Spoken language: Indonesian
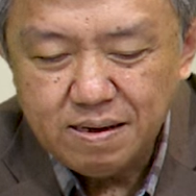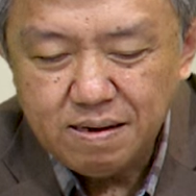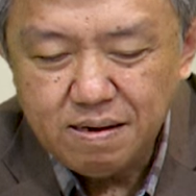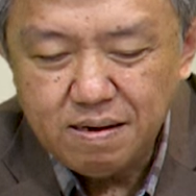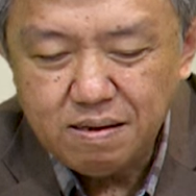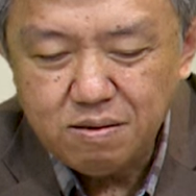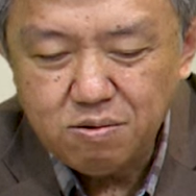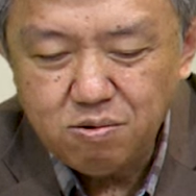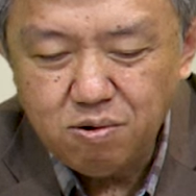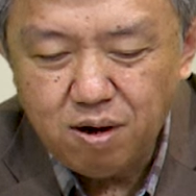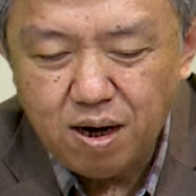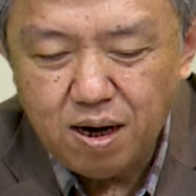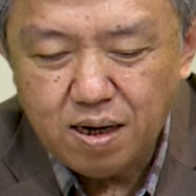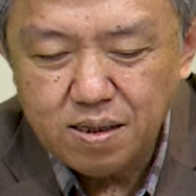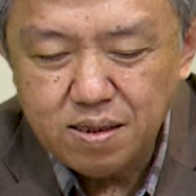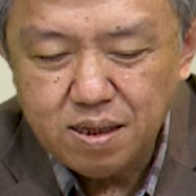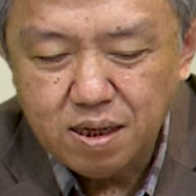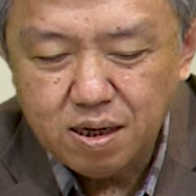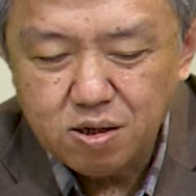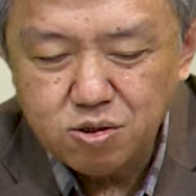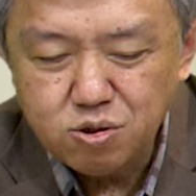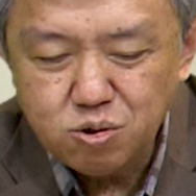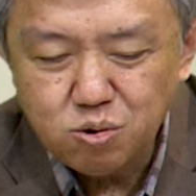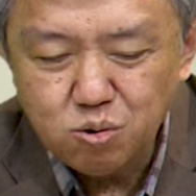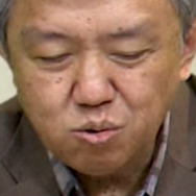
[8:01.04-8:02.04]
itu
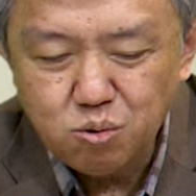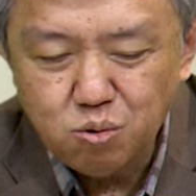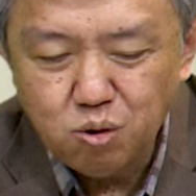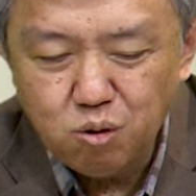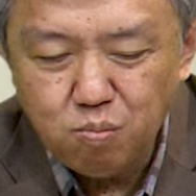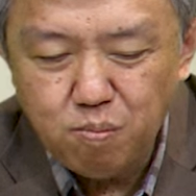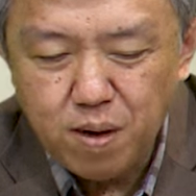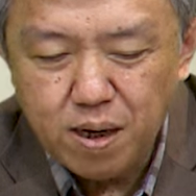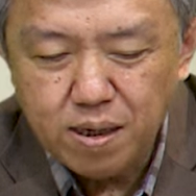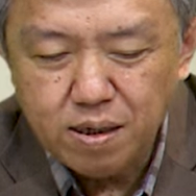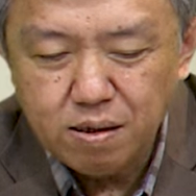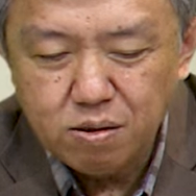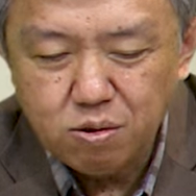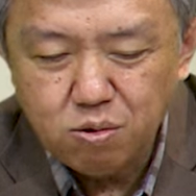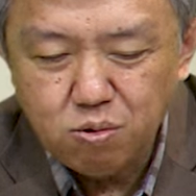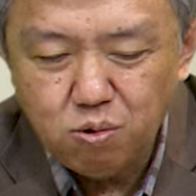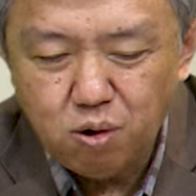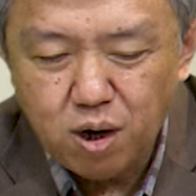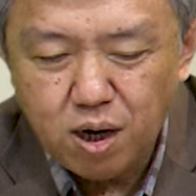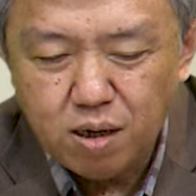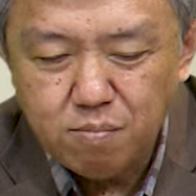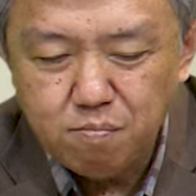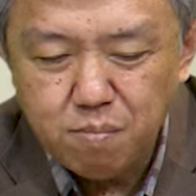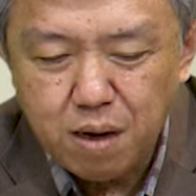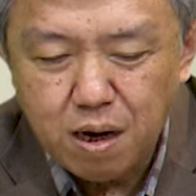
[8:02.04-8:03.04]
adalah syukur bagi
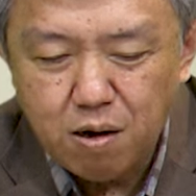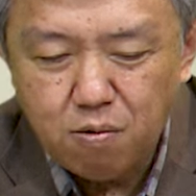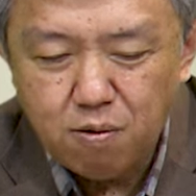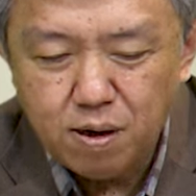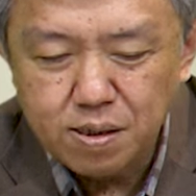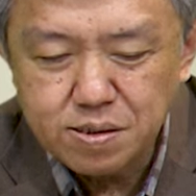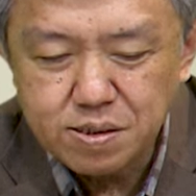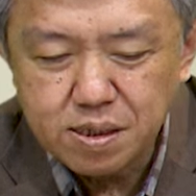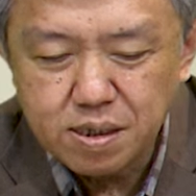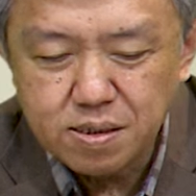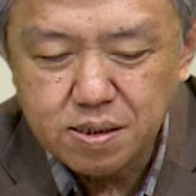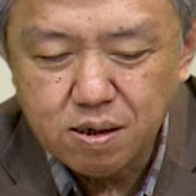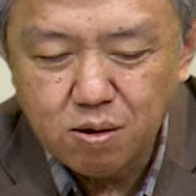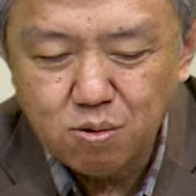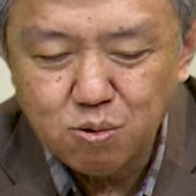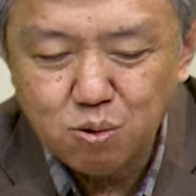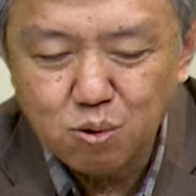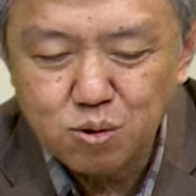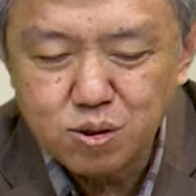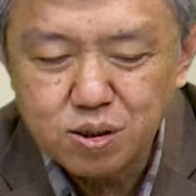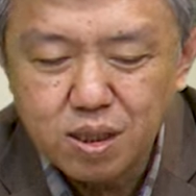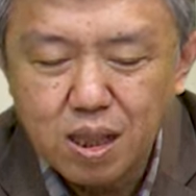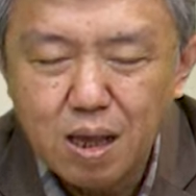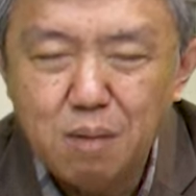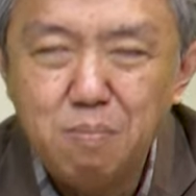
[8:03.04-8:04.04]
Tuhan bahwasanya
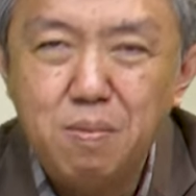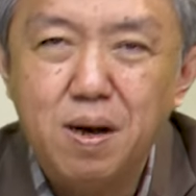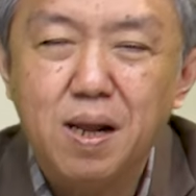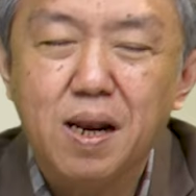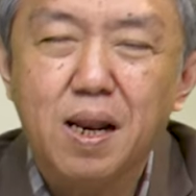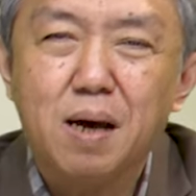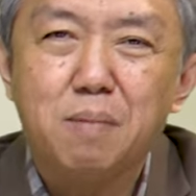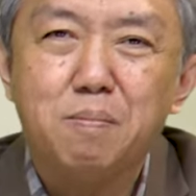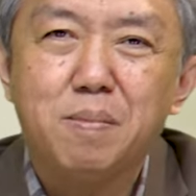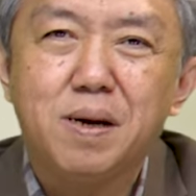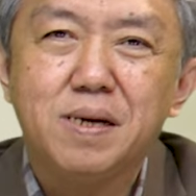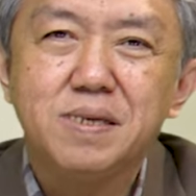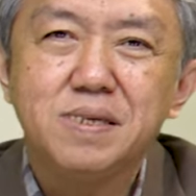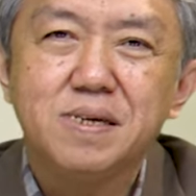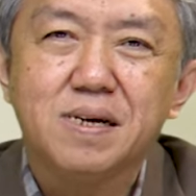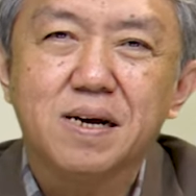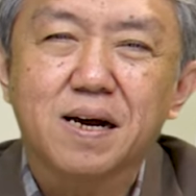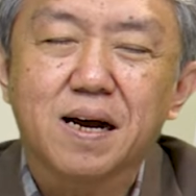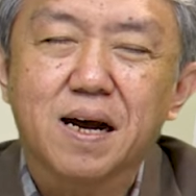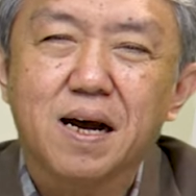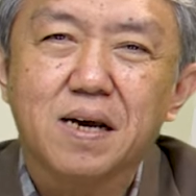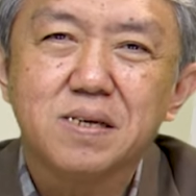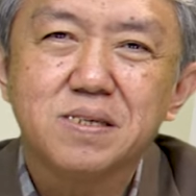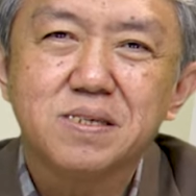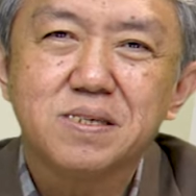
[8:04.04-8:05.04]
untuk selama-lamanya
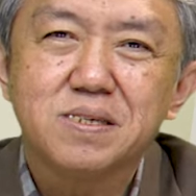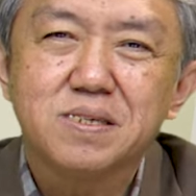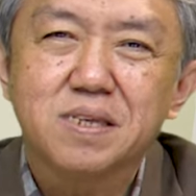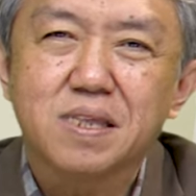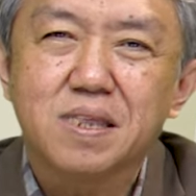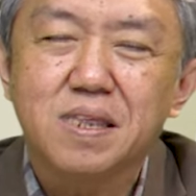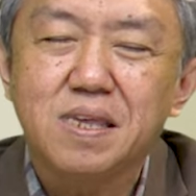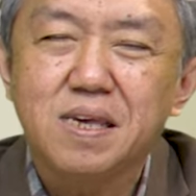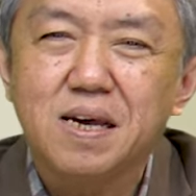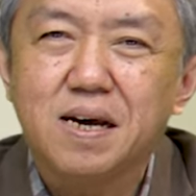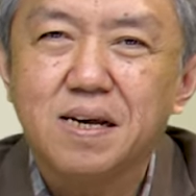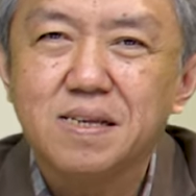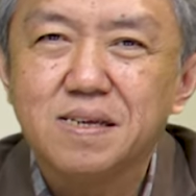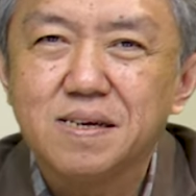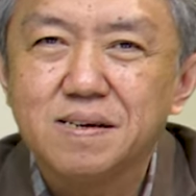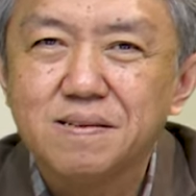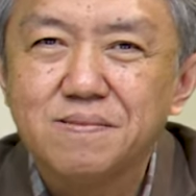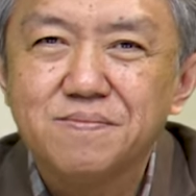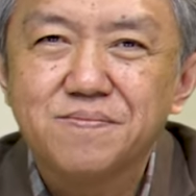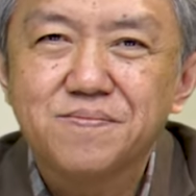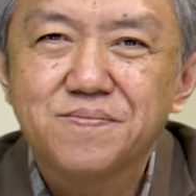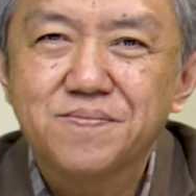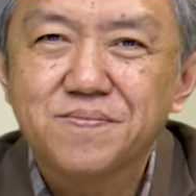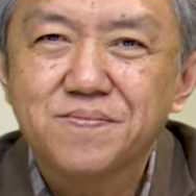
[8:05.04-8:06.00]
kasih setianya.